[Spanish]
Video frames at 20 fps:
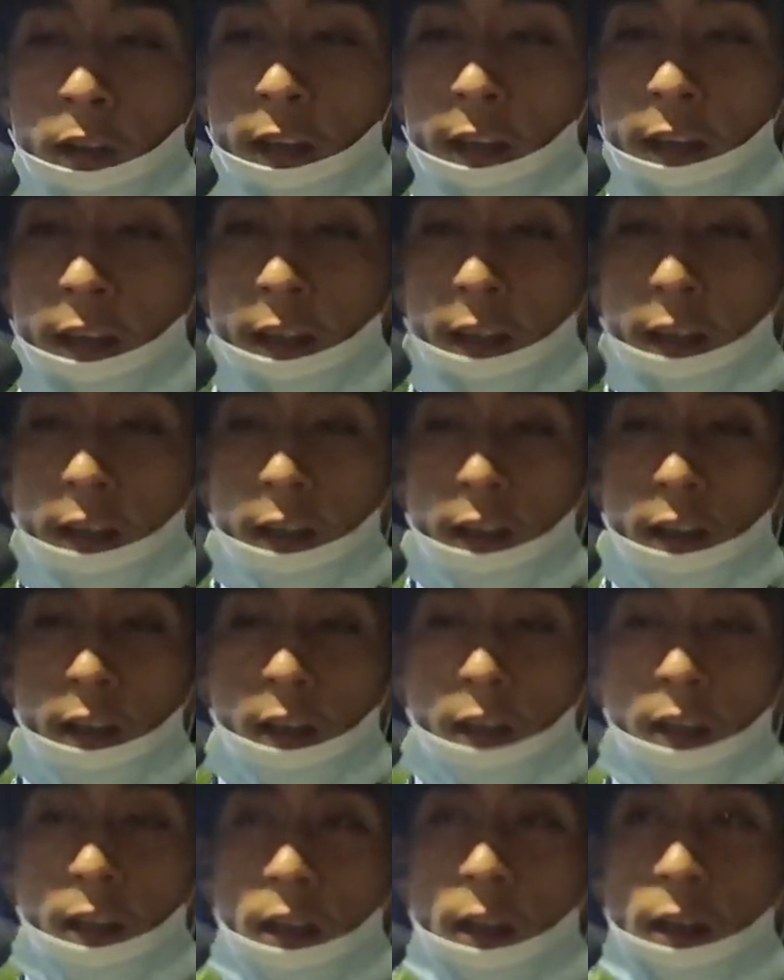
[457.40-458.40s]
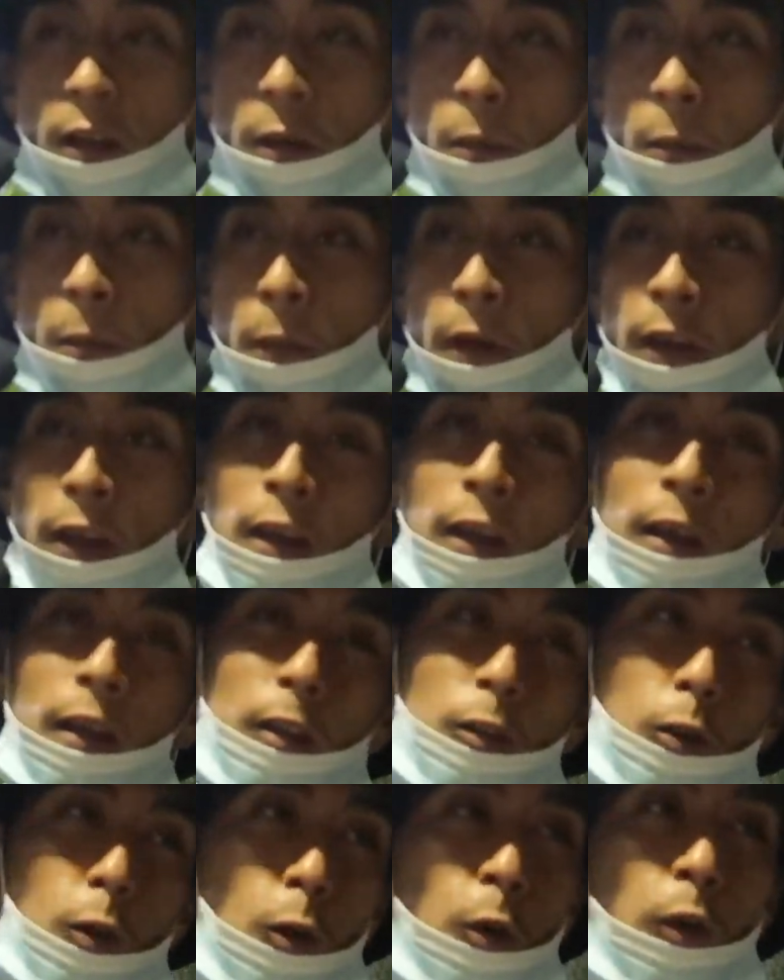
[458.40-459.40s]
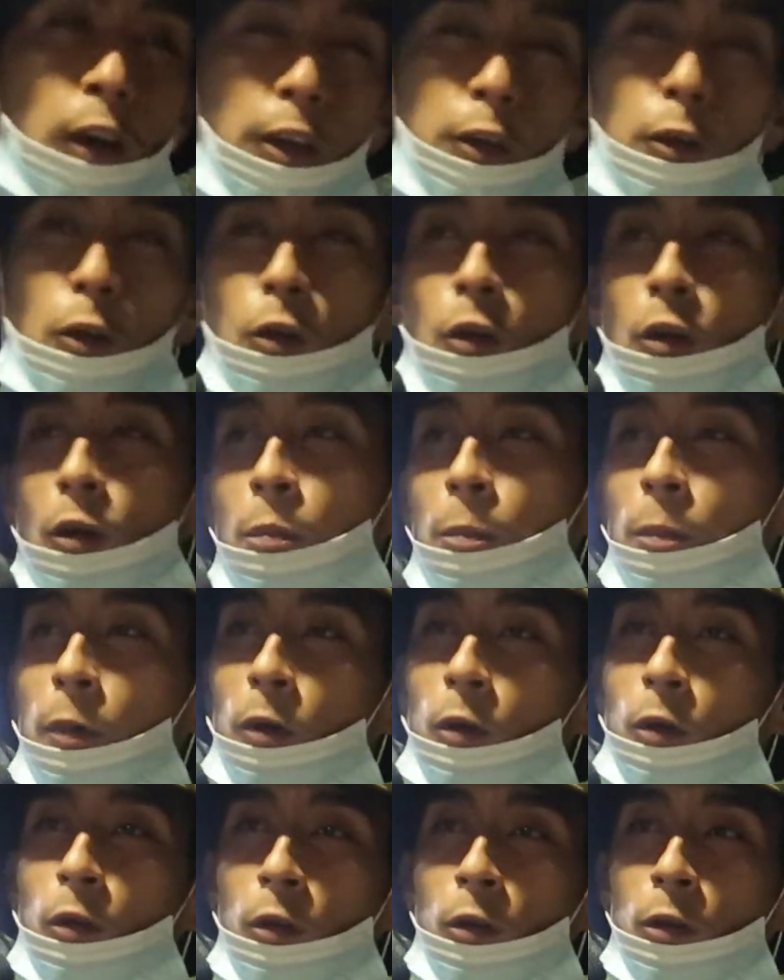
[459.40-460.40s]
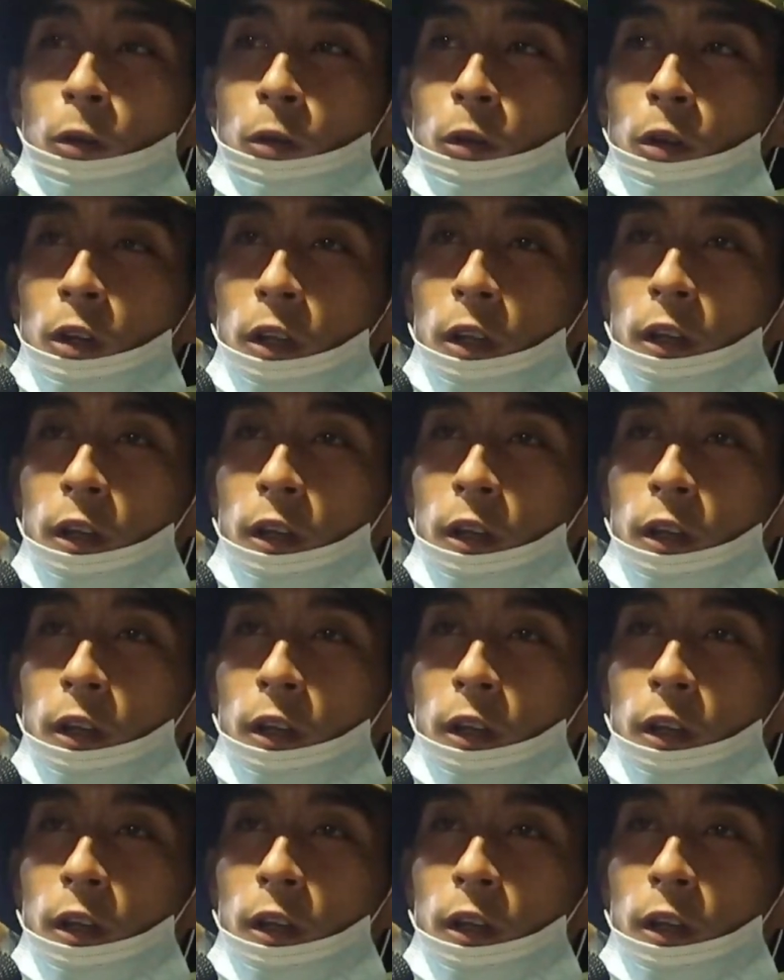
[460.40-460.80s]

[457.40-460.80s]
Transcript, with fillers: que me, todo lo que yo compongo